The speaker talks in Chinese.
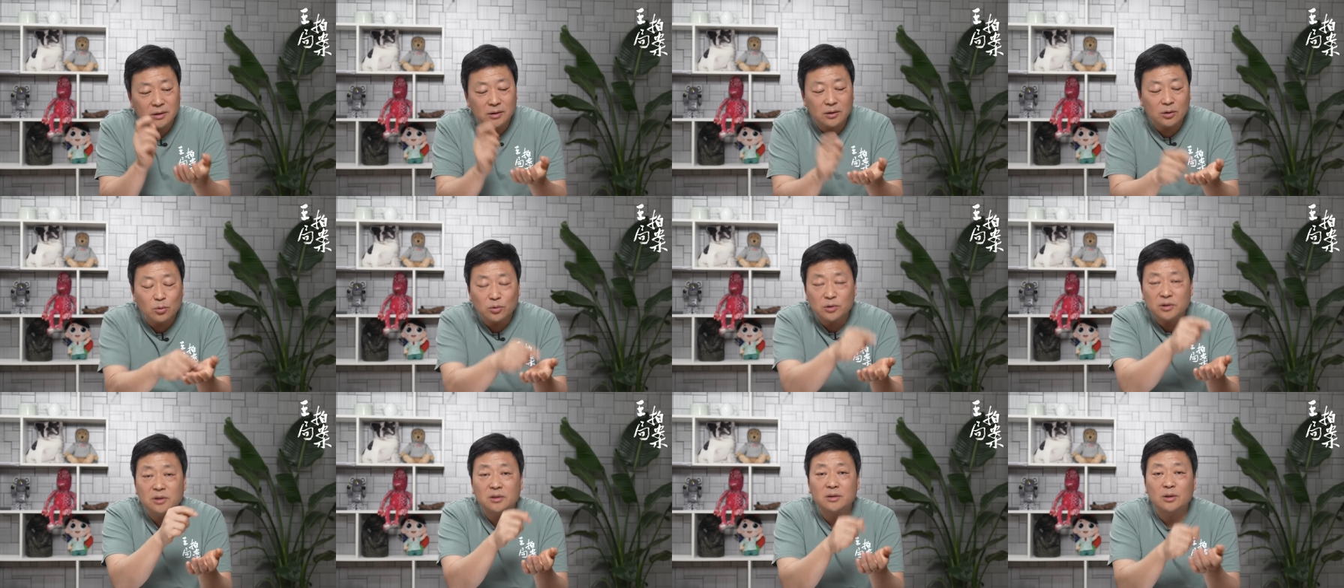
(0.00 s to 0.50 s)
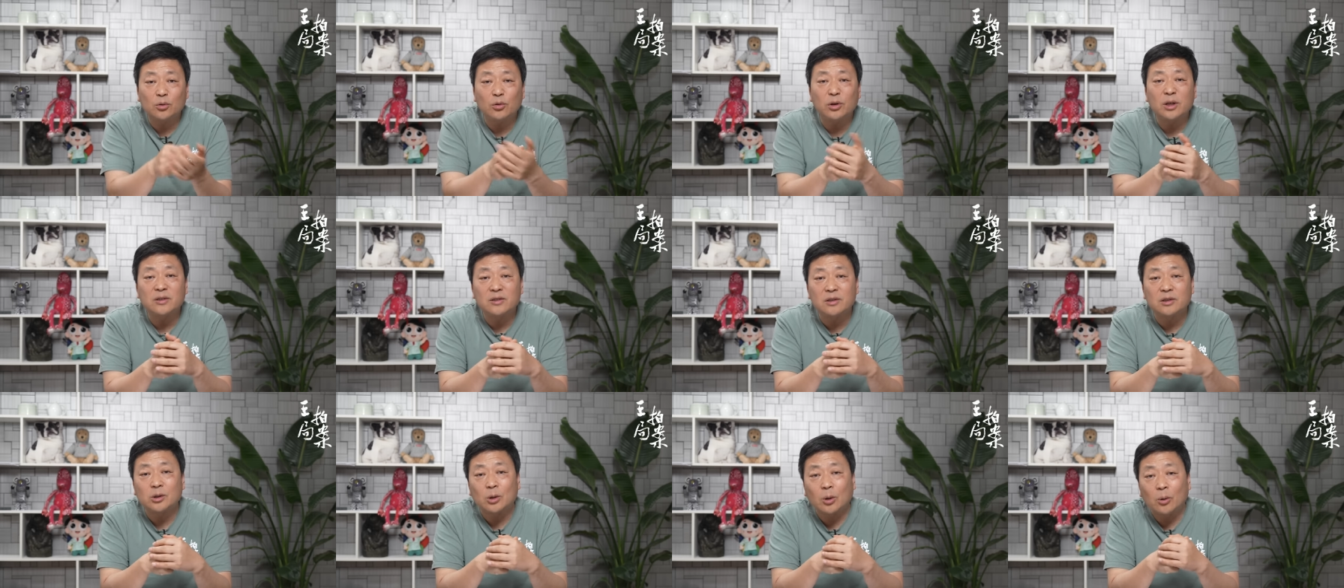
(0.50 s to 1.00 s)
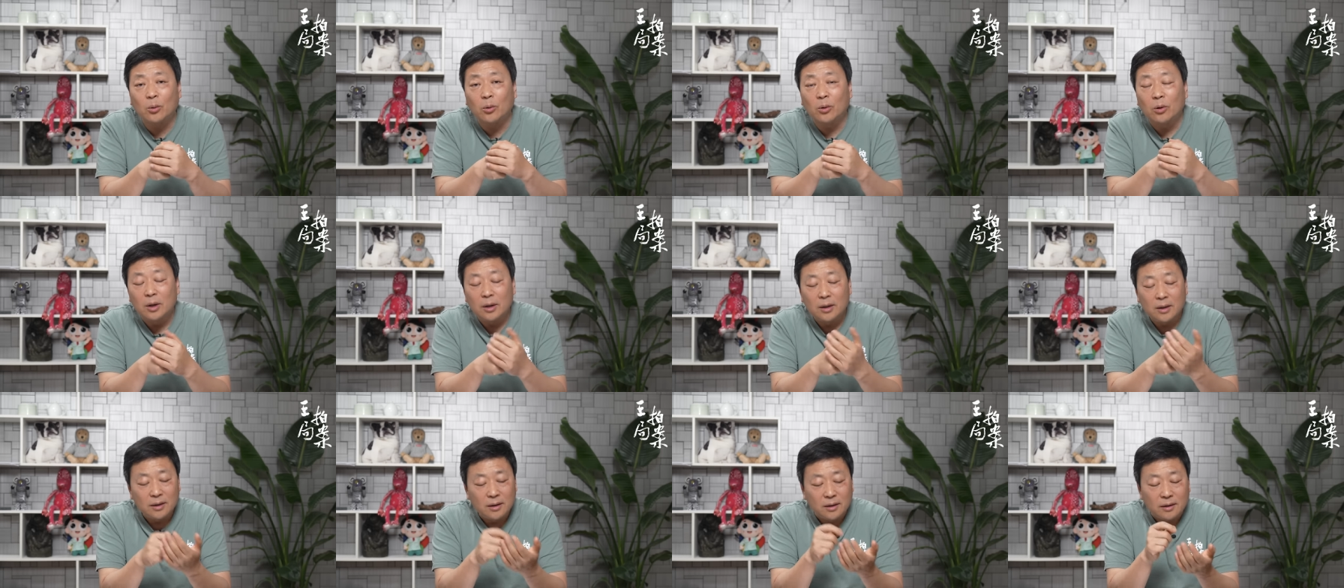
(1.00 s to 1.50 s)
六四的刽子手。
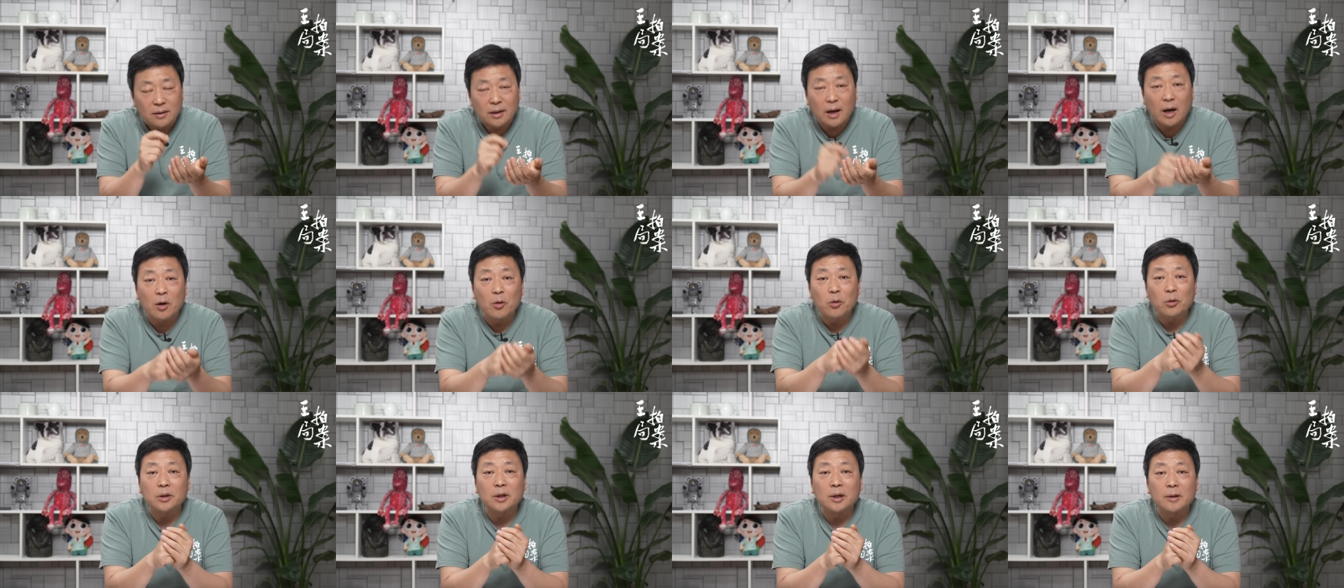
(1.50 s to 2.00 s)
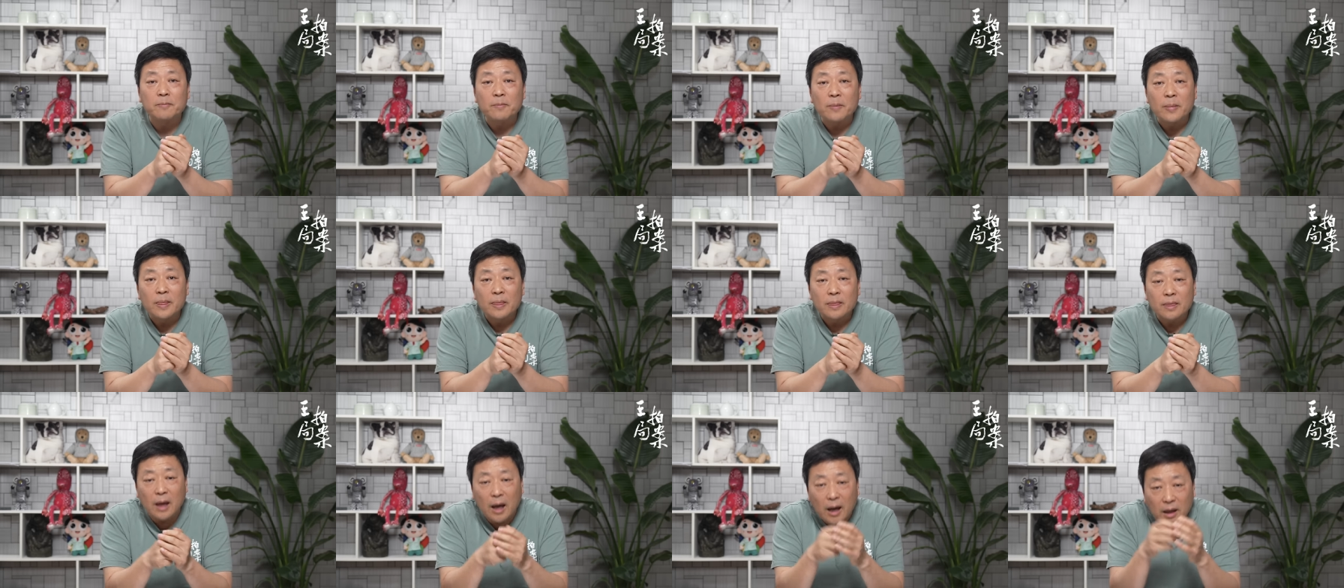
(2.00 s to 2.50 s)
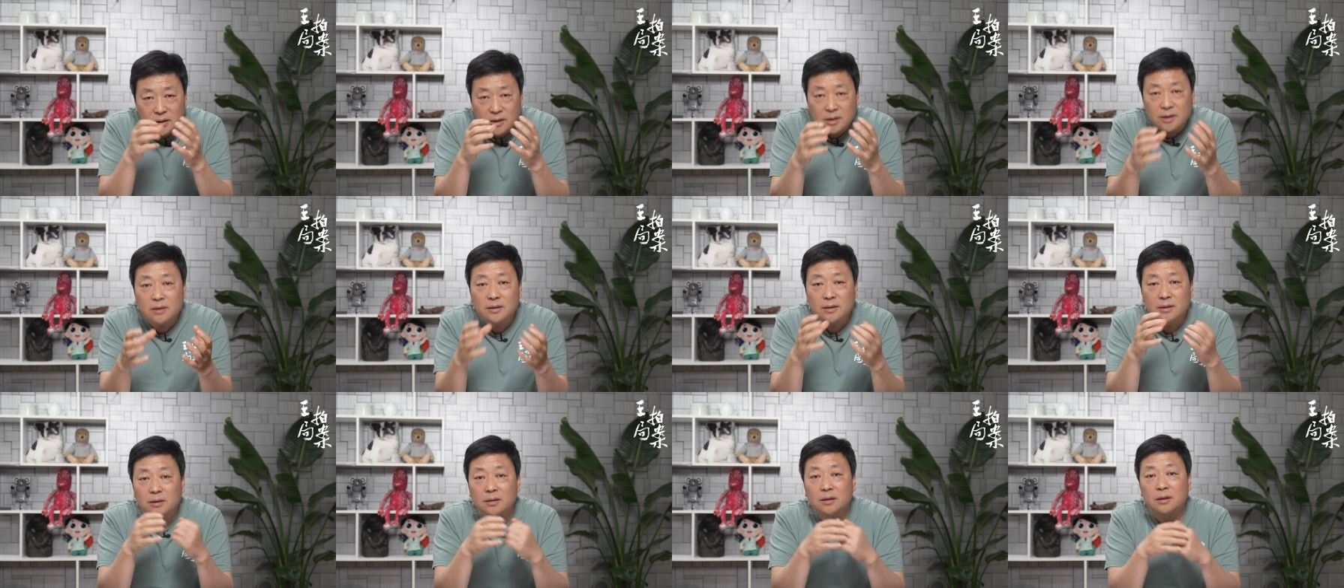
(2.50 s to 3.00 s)
然后呢，他
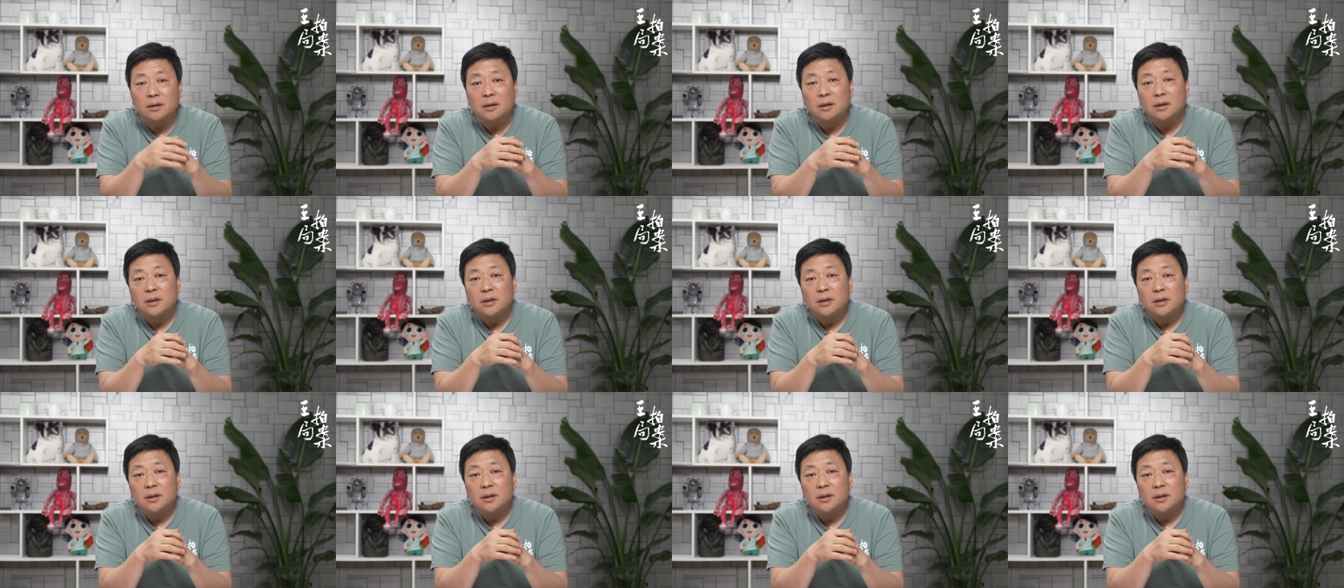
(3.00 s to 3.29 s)
其实